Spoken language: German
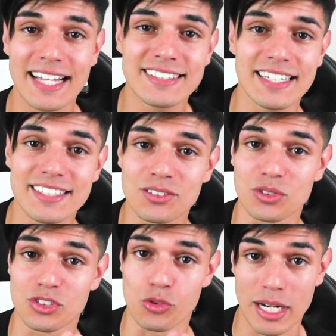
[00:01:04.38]
hat ja hier so
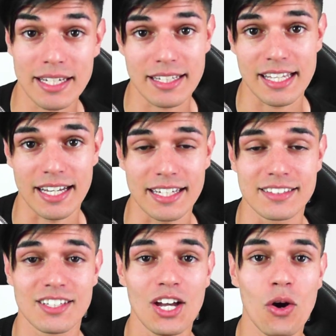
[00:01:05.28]
einen Drink in der
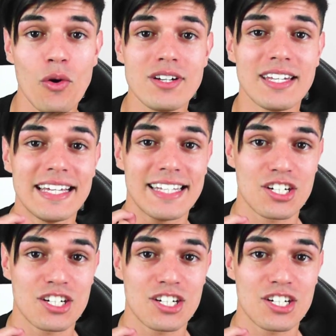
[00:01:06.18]
Hand und der